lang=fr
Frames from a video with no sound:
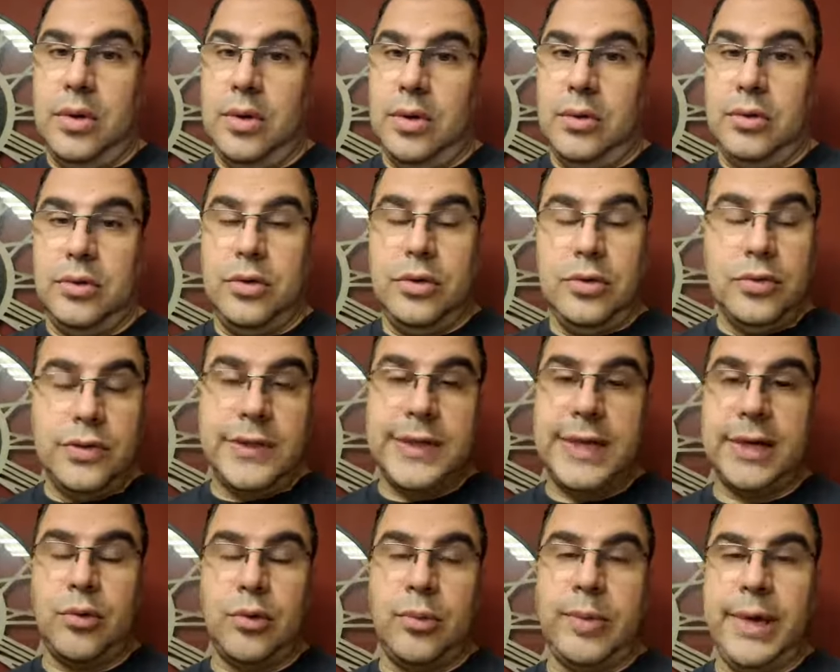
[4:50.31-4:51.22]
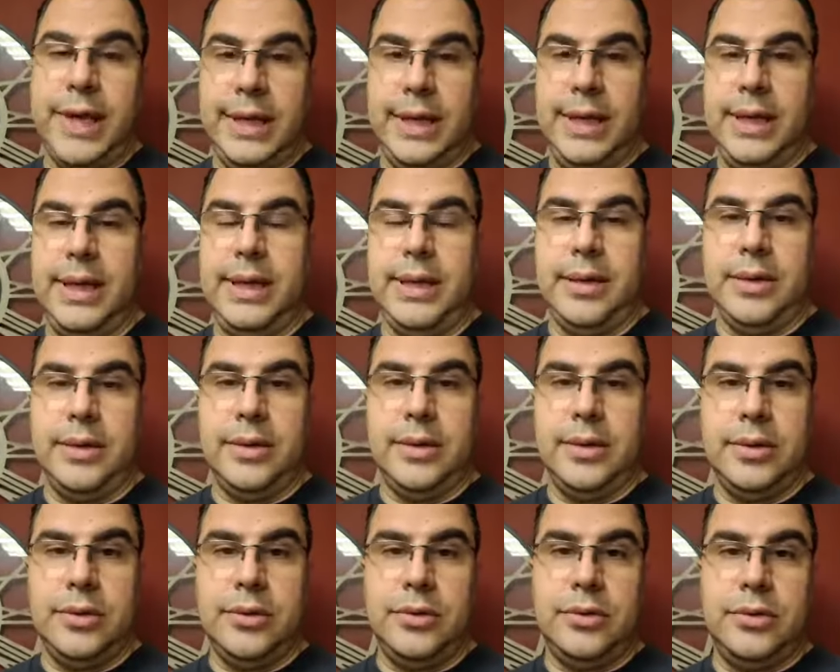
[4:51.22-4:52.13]
de nous accompagner,
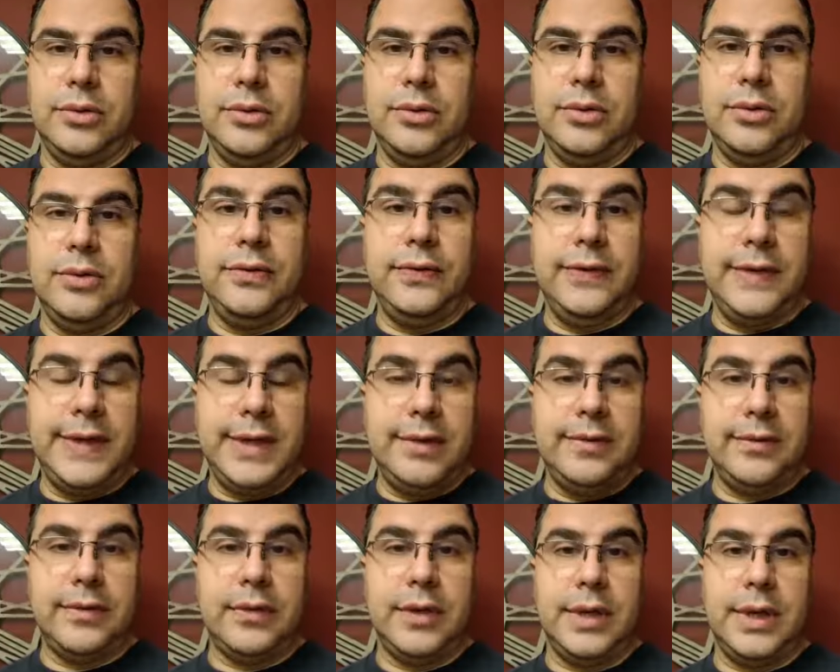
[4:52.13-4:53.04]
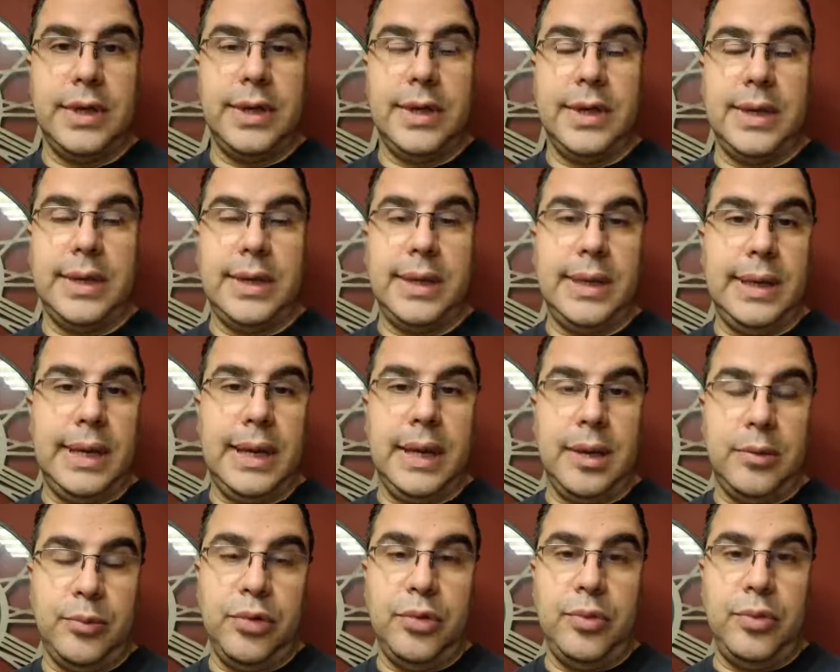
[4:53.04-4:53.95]
de vivre
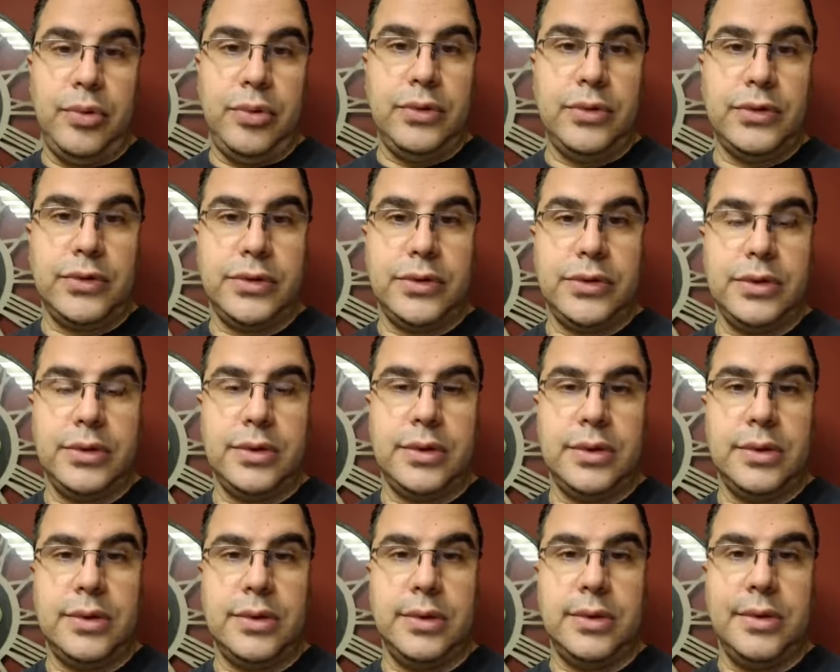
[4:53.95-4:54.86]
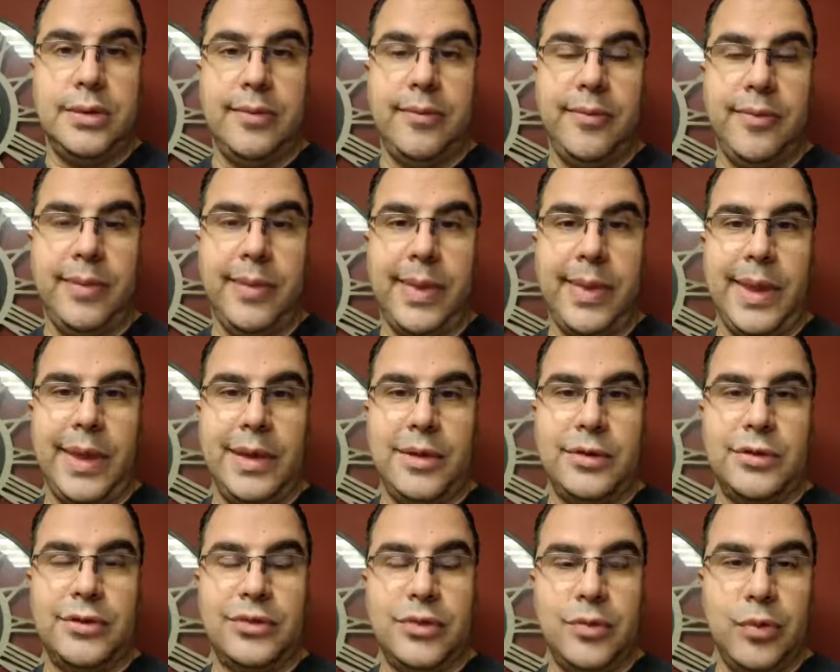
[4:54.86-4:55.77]
un peu plus
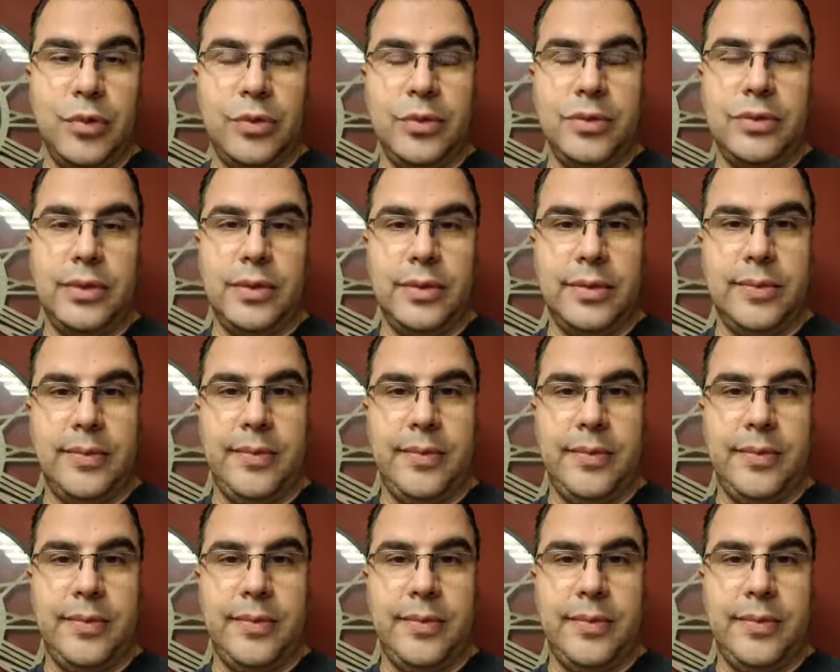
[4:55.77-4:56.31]
ce monde